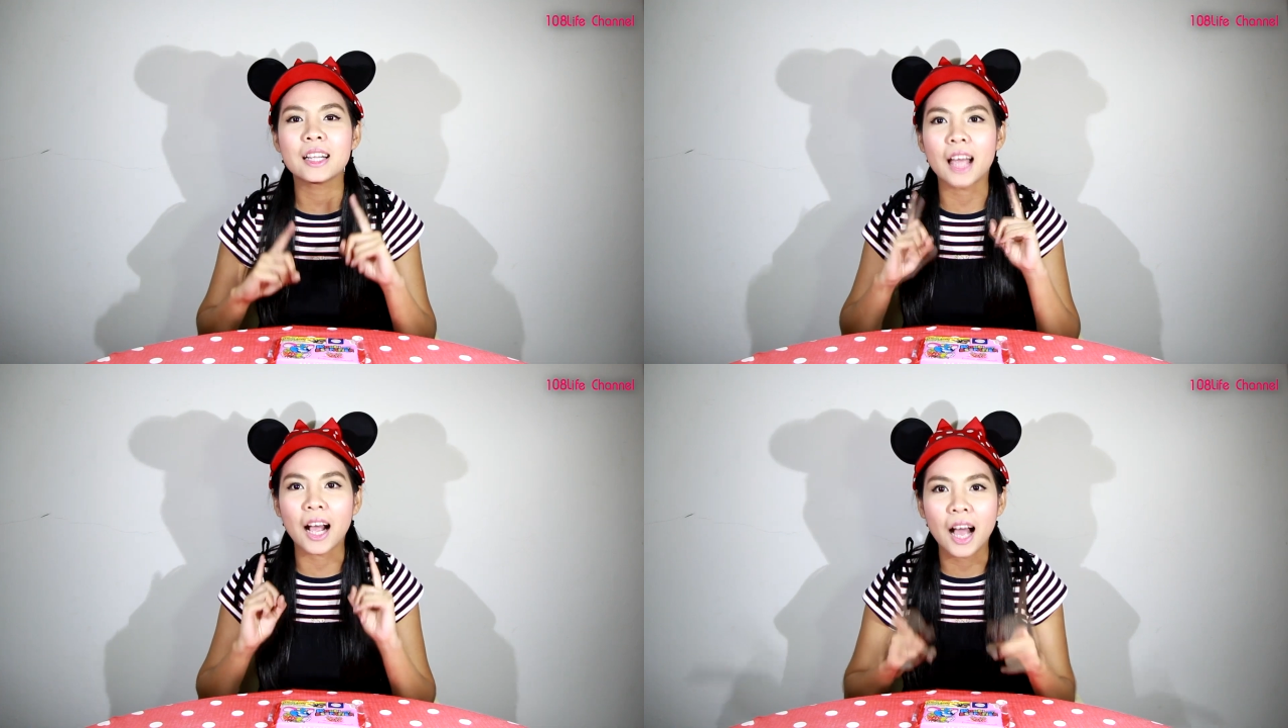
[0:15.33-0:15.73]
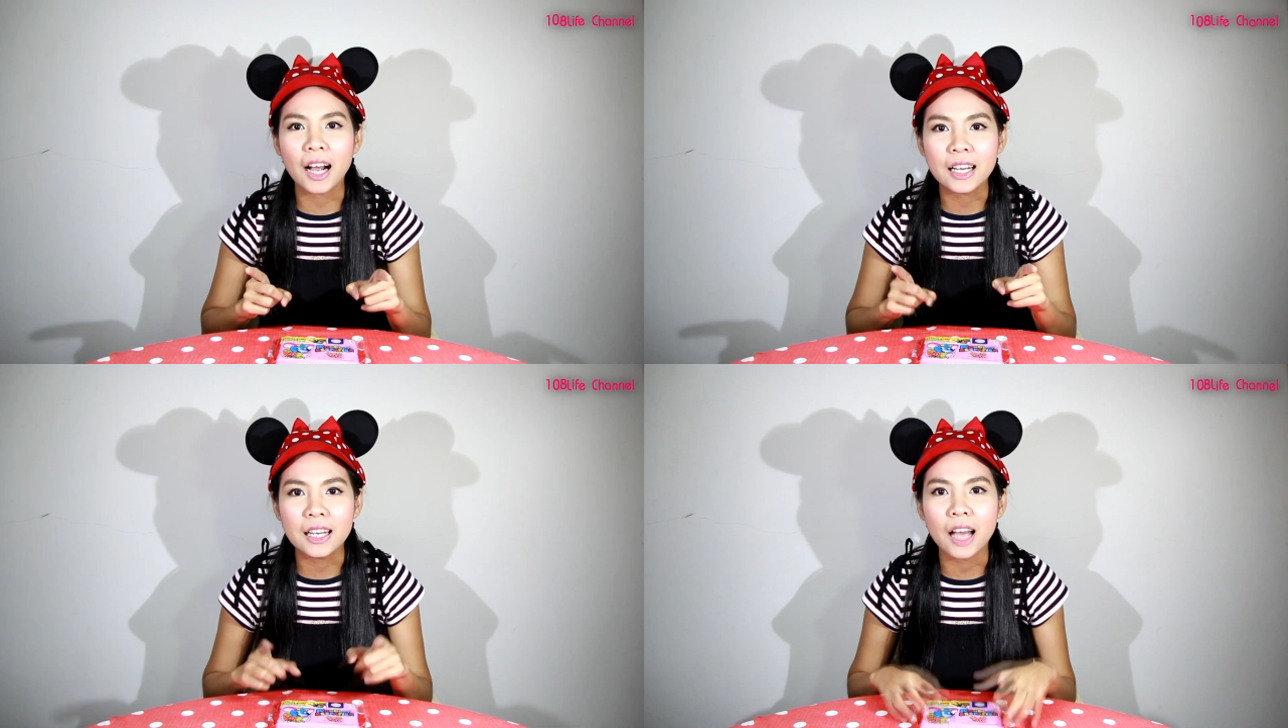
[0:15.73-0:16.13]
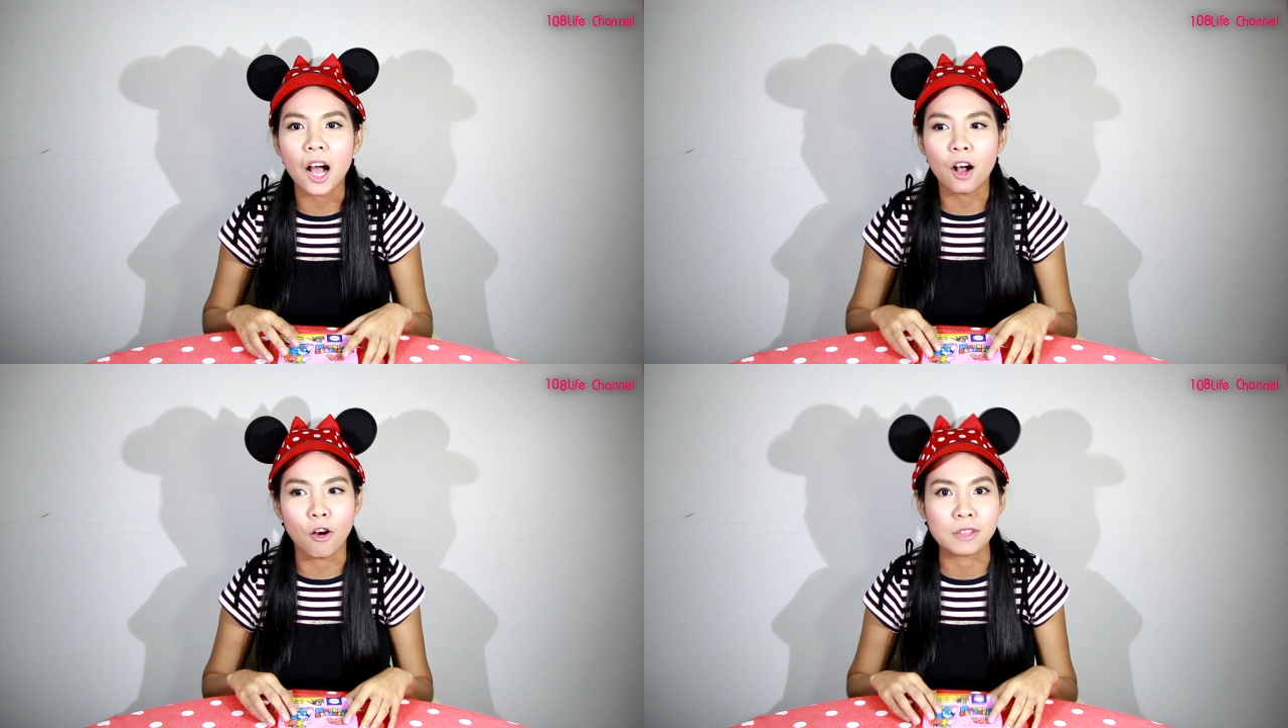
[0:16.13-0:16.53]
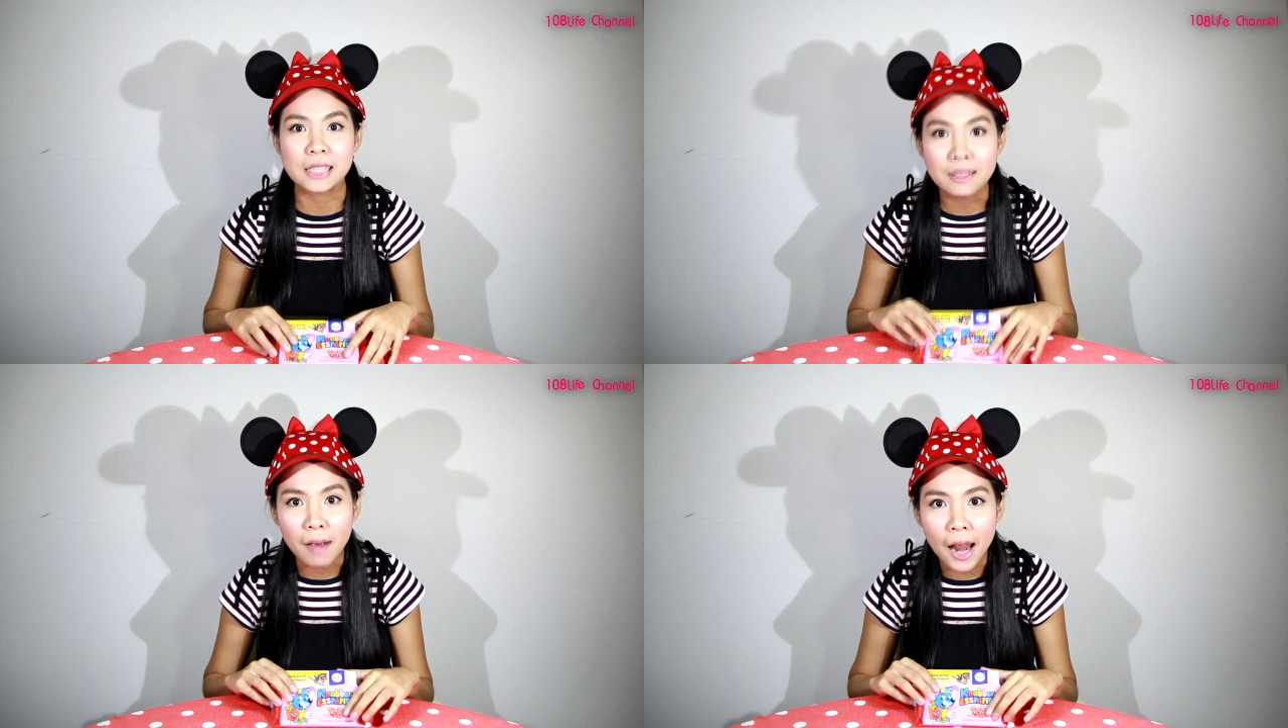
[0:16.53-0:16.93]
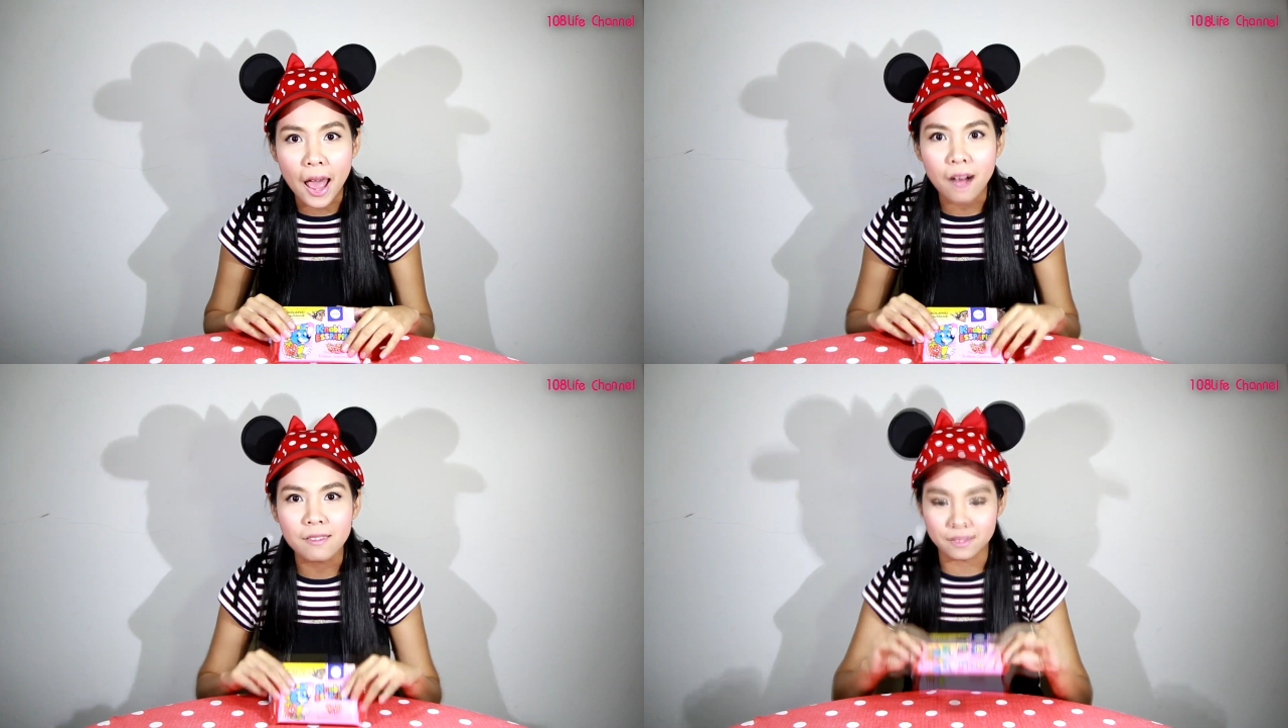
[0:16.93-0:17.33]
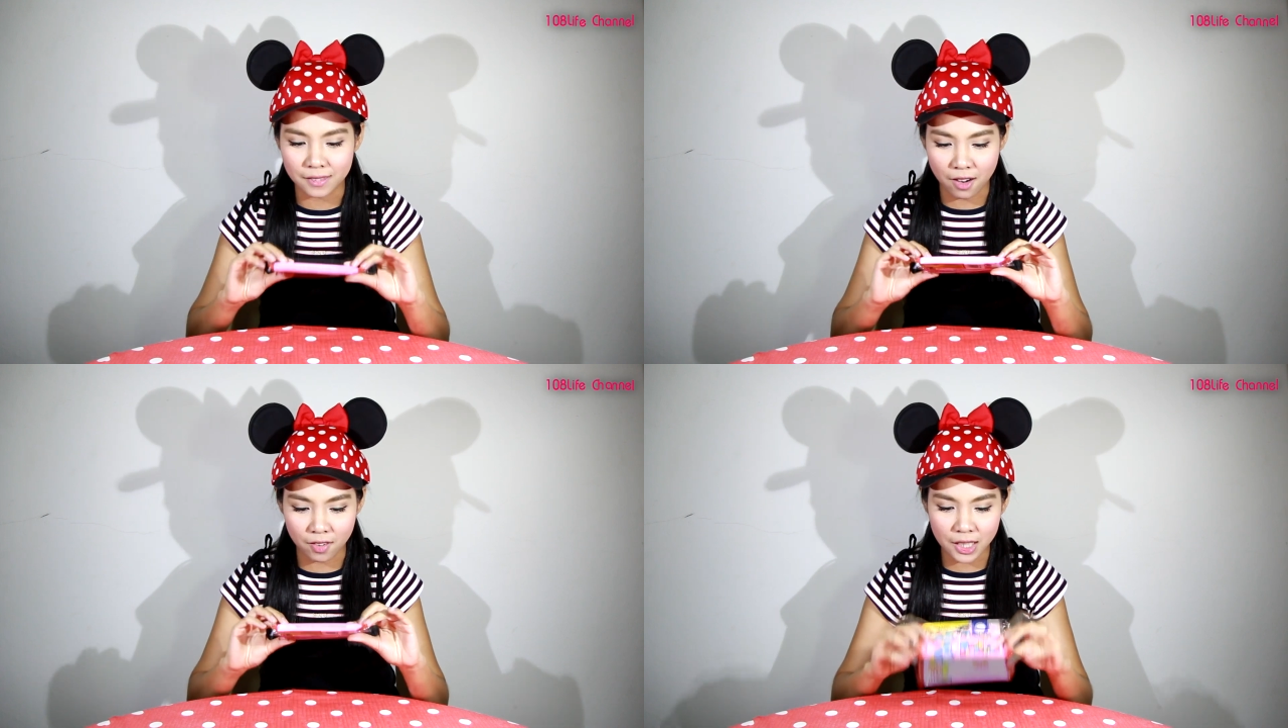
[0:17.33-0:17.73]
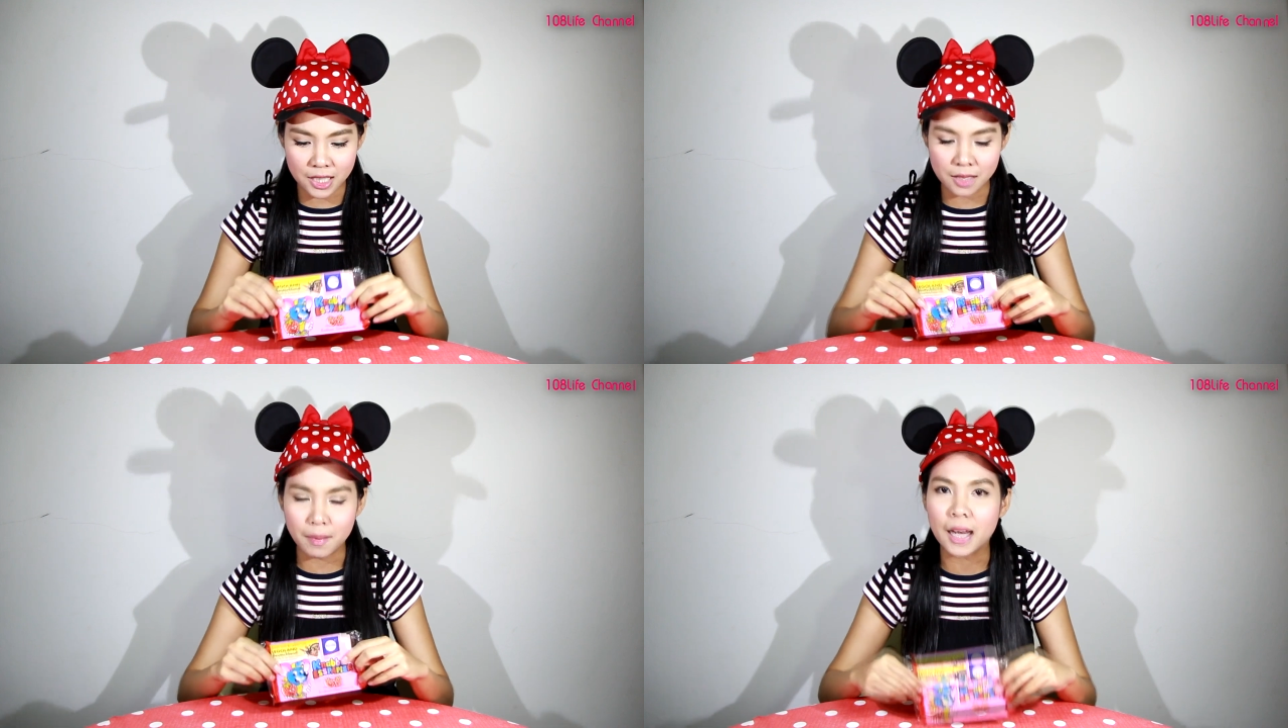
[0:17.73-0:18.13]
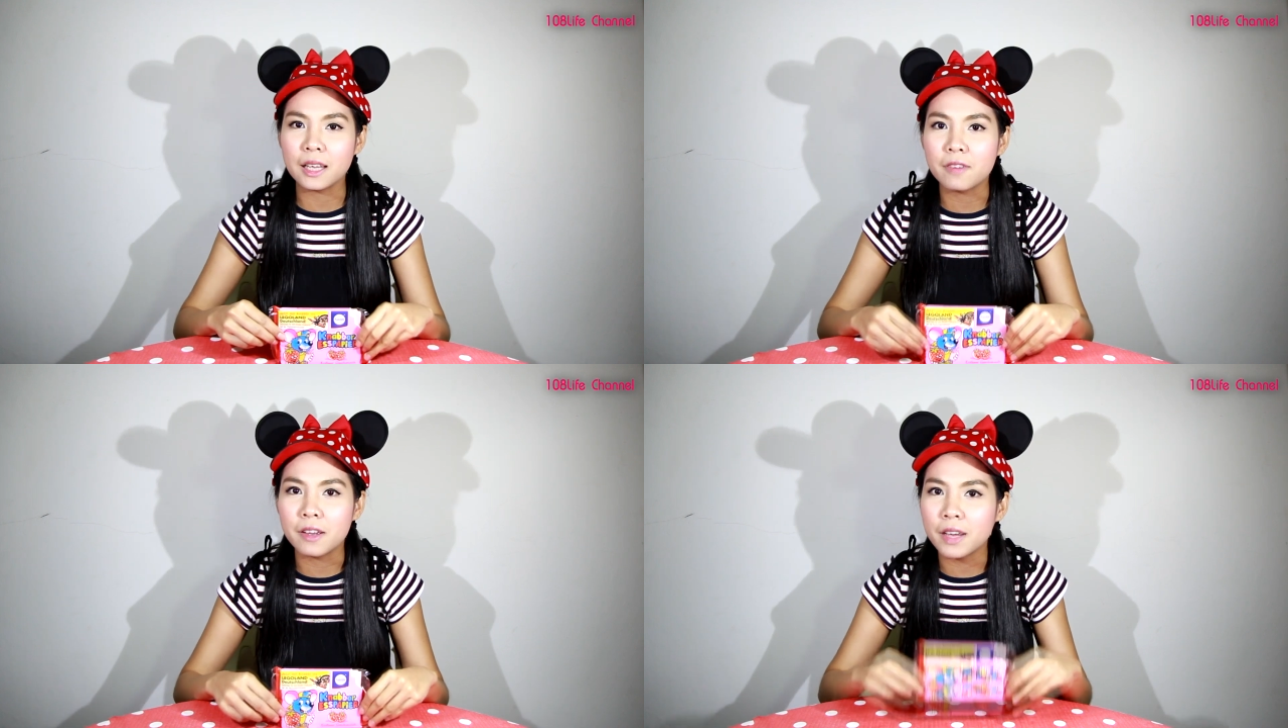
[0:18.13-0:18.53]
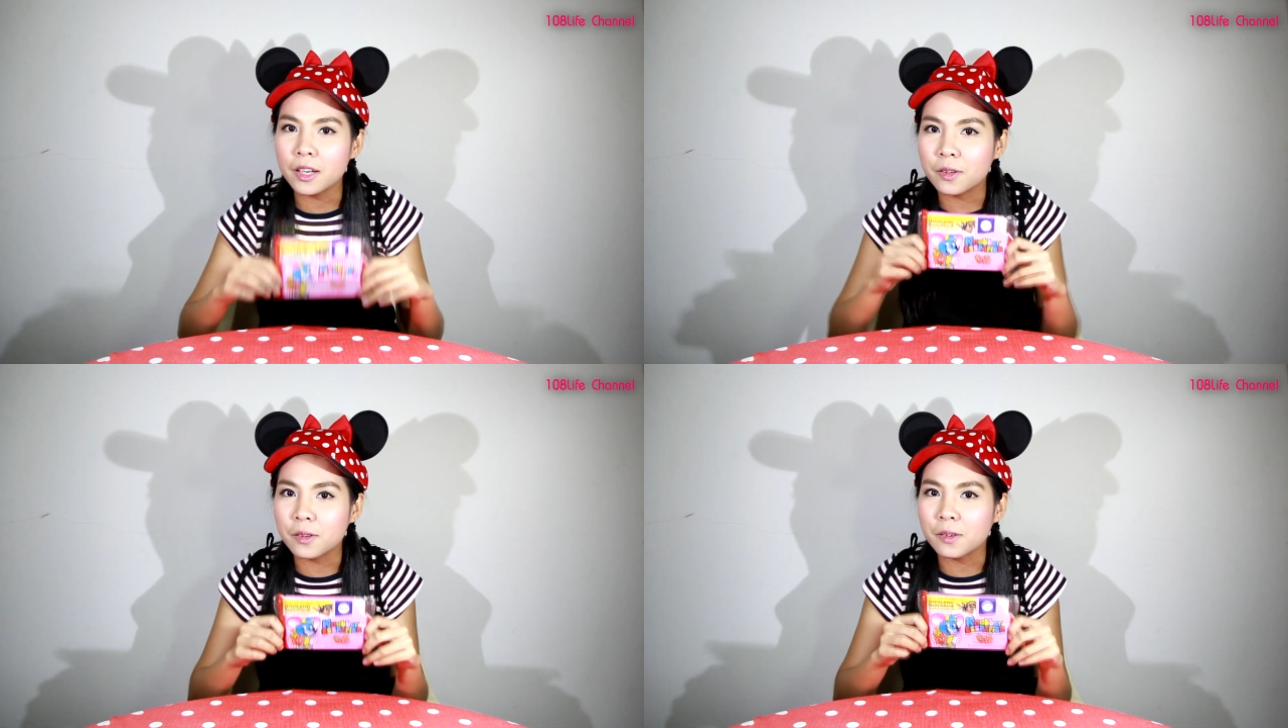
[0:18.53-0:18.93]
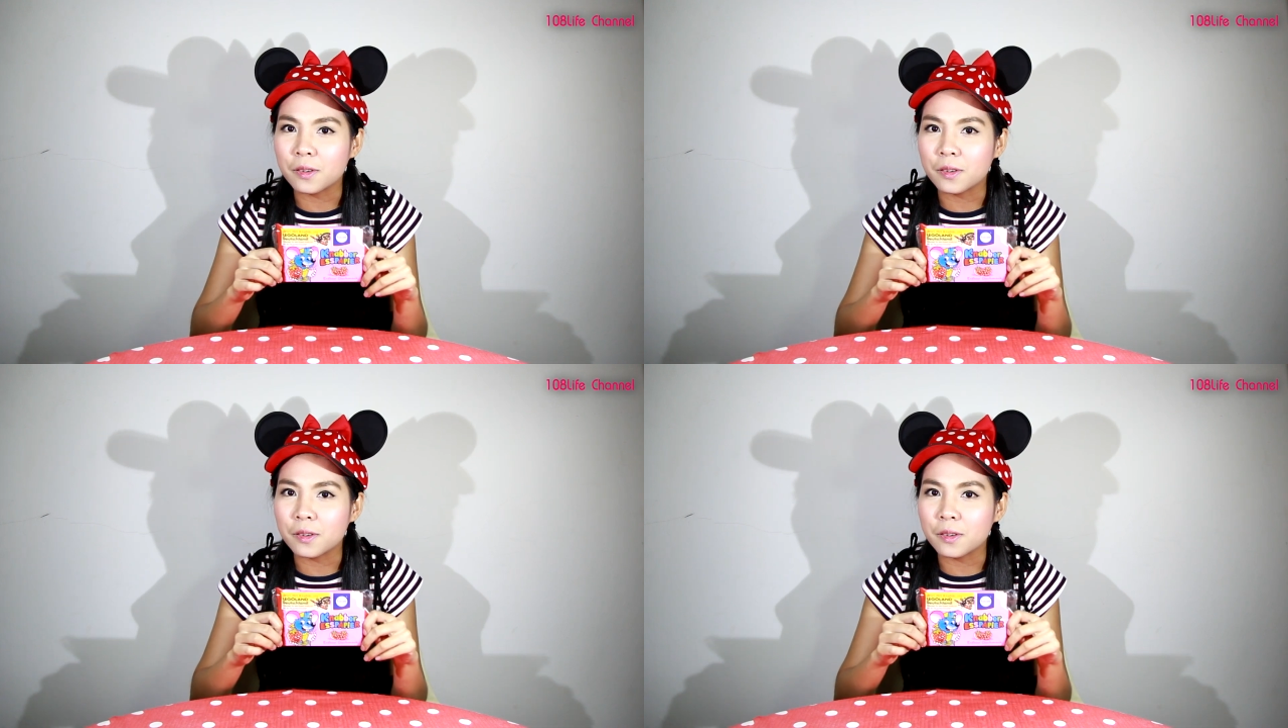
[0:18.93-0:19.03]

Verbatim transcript: แต่ครั้งนี้เนี่ยของจริงมาแล้ว เราก็เลยจะมารีวิวให้ดู